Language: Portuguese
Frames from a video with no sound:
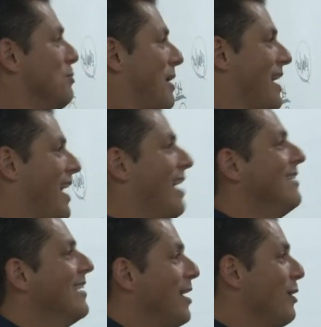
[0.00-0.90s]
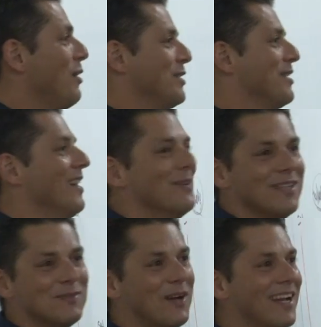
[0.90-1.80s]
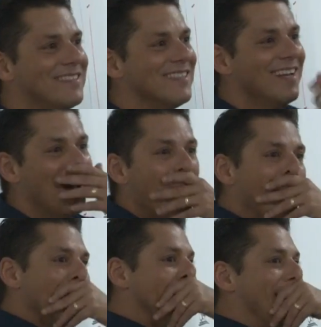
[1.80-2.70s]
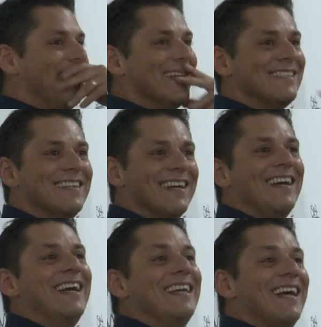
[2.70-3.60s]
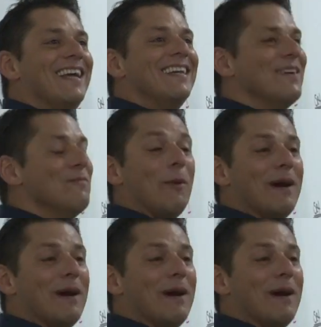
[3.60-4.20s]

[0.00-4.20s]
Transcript: ao lado do Shopping Iguatemi. Venha para o Agora Eu Passo e seja um